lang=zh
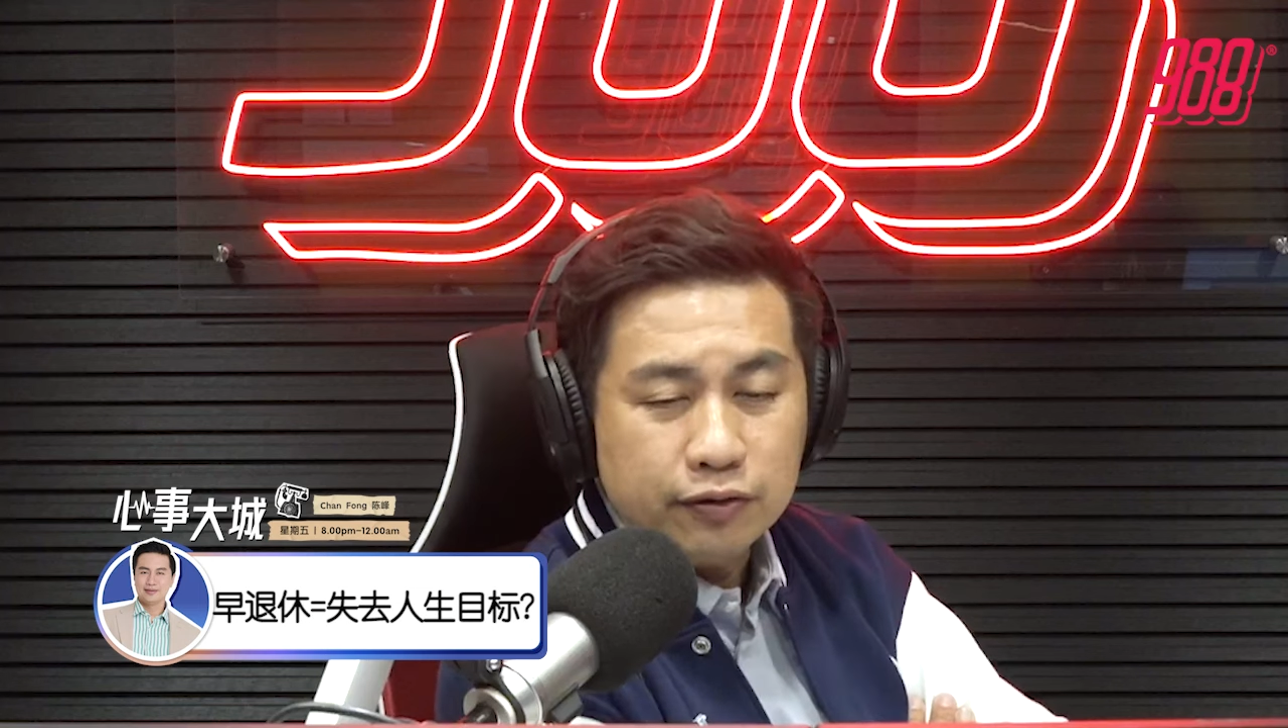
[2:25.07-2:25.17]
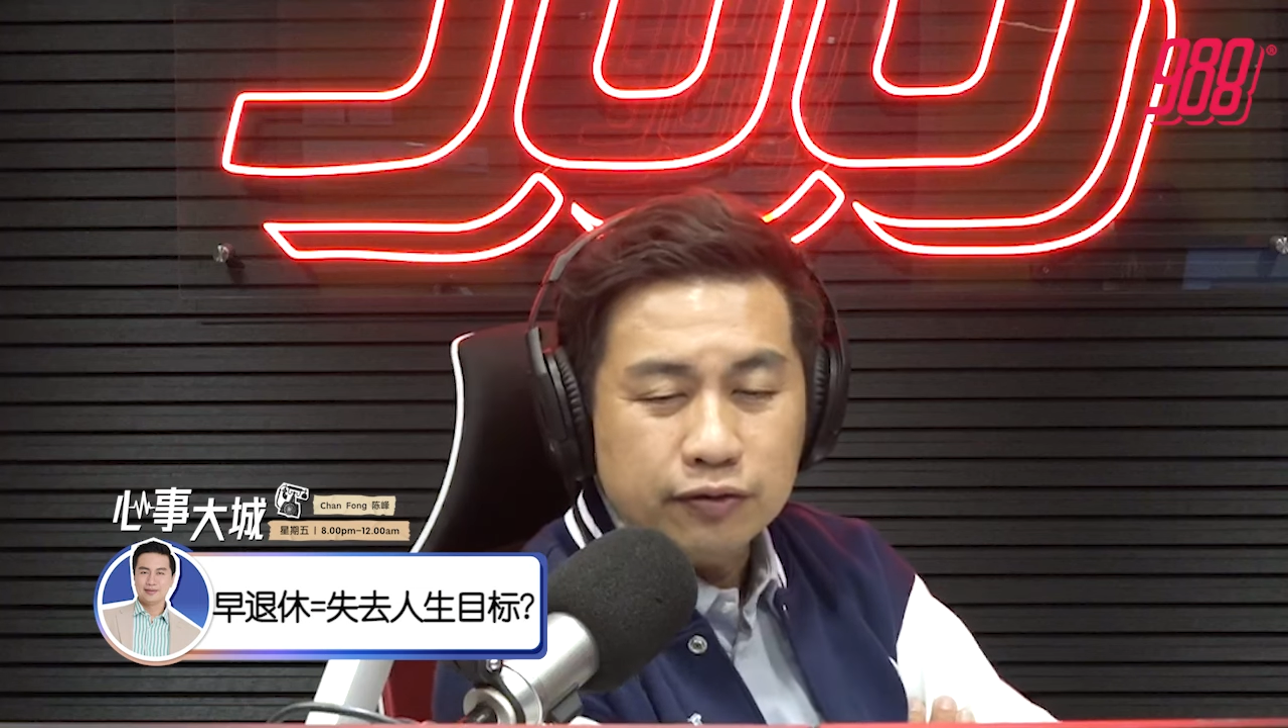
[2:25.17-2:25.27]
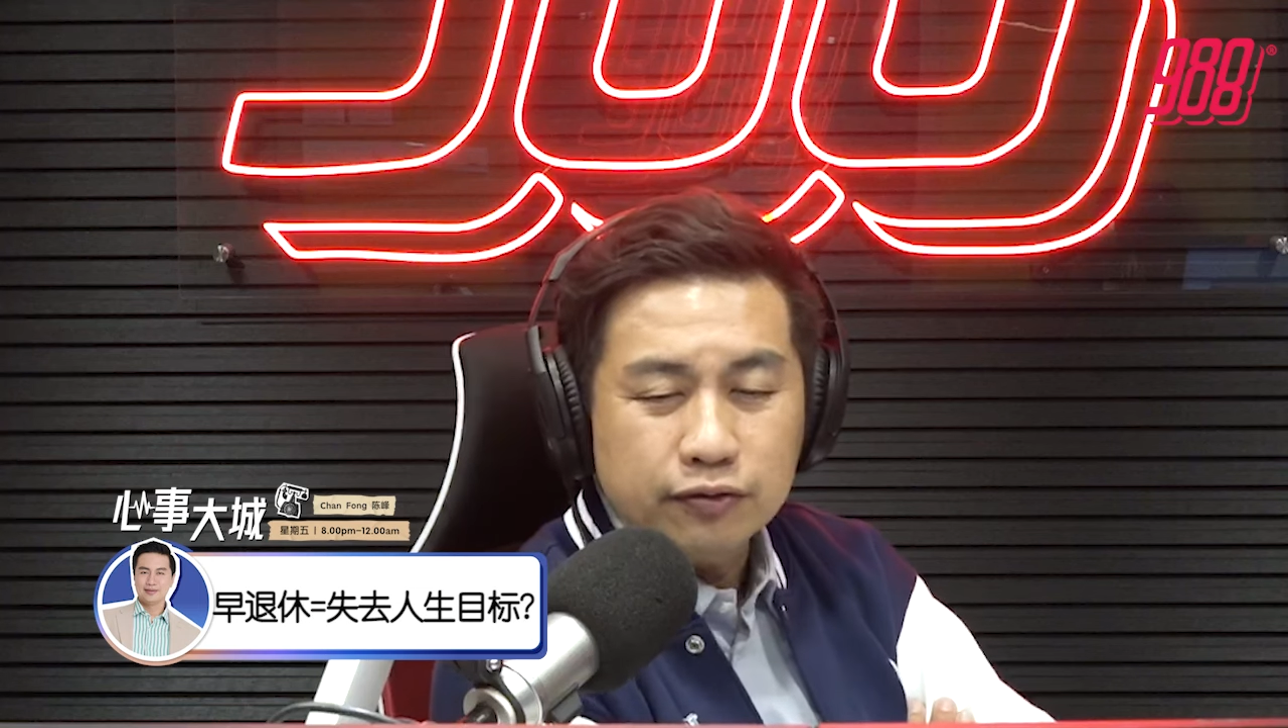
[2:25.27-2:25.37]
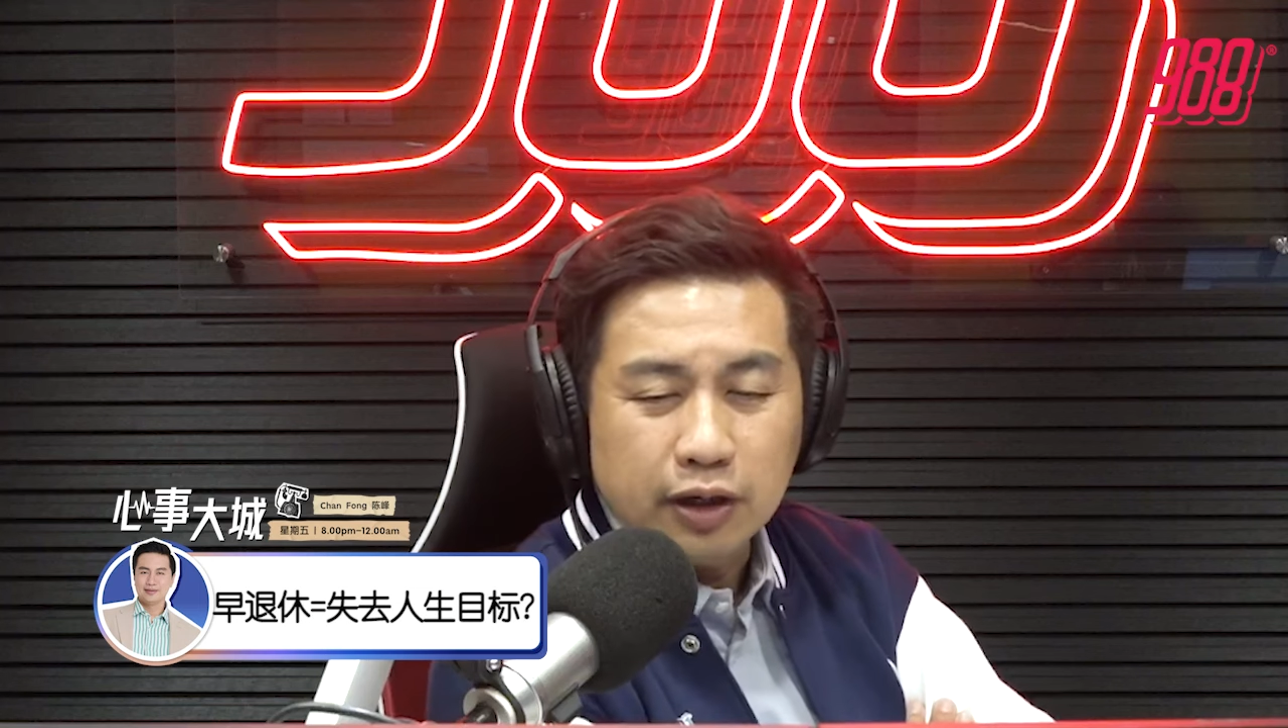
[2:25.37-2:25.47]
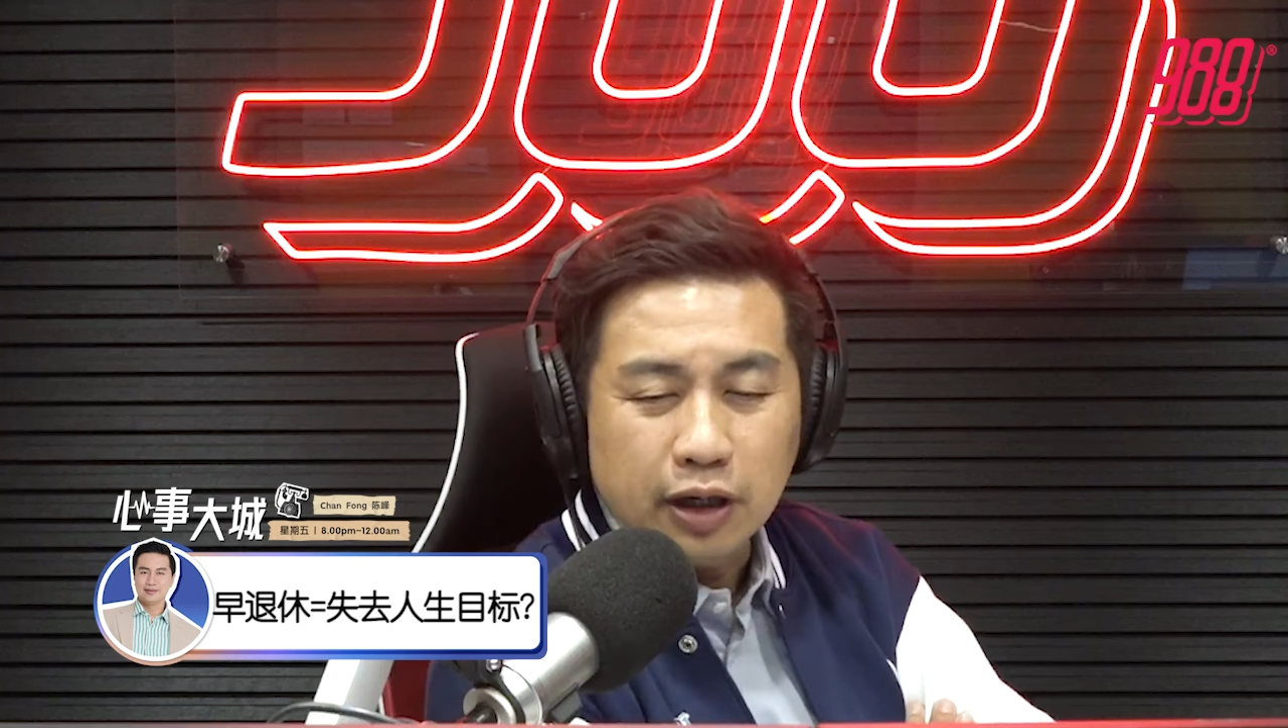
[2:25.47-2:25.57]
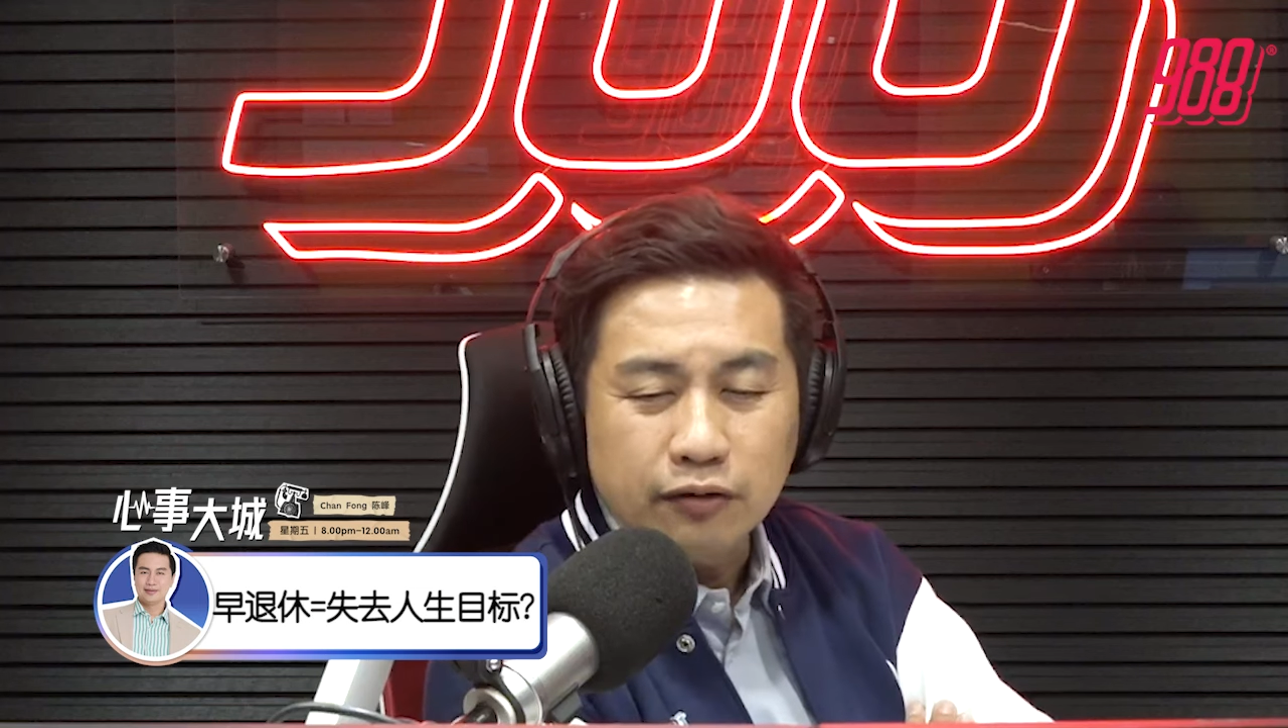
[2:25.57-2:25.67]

呃